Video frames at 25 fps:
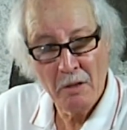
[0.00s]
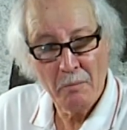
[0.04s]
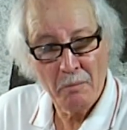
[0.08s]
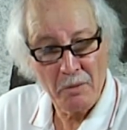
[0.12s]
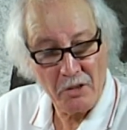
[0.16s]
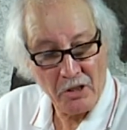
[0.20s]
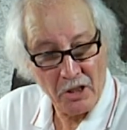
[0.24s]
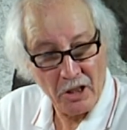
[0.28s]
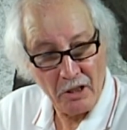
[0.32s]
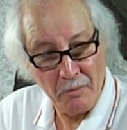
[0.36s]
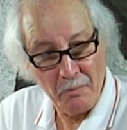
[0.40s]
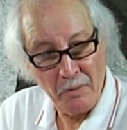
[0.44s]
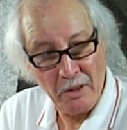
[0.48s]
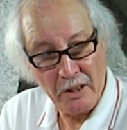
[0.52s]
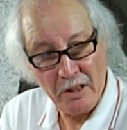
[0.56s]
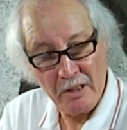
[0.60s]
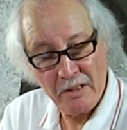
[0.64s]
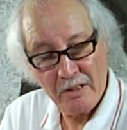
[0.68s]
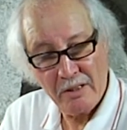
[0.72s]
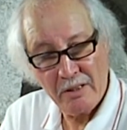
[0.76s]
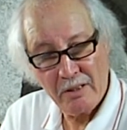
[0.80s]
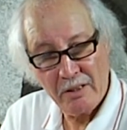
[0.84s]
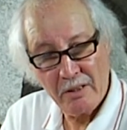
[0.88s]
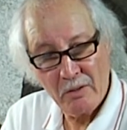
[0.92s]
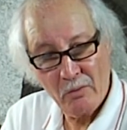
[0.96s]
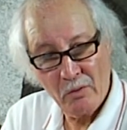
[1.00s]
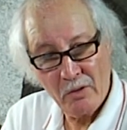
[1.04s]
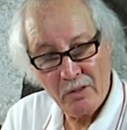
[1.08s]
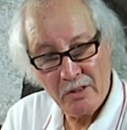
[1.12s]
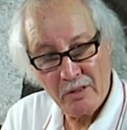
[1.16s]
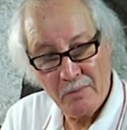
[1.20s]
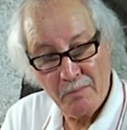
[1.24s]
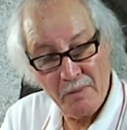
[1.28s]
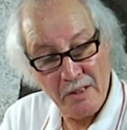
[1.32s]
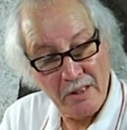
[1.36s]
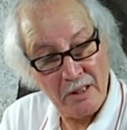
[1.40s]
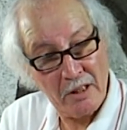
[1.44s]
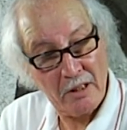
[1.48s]
ماشي خمي كيستساور
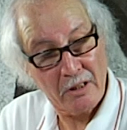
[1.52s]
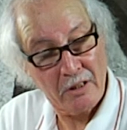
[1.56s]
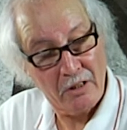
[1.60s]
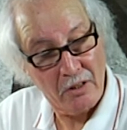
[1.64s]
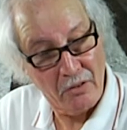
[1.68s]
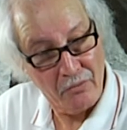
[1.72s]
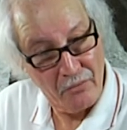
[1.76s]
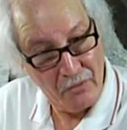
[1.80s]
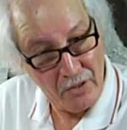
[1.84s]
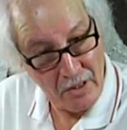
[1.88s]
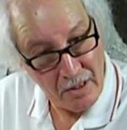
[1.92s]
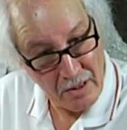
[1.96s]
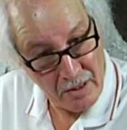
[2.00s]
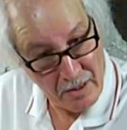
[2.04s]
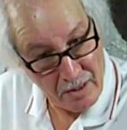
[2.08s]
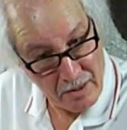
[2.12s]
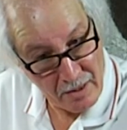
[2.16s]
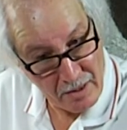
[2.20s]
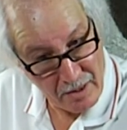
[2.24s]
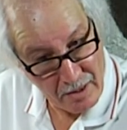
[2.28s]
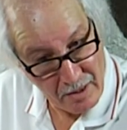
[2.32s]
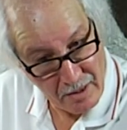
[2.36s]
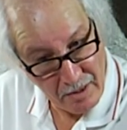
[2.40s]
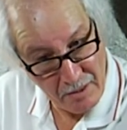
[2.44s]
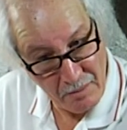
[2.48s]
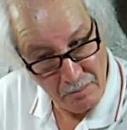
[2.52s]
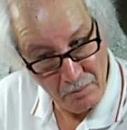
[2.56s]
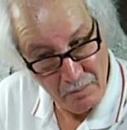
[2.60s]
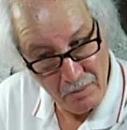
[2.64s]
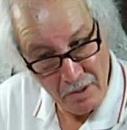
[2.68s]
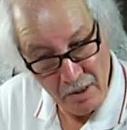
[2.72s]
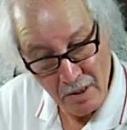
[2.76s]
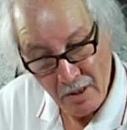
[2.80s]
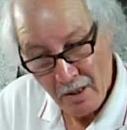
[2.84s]
سمازيغ تيفهم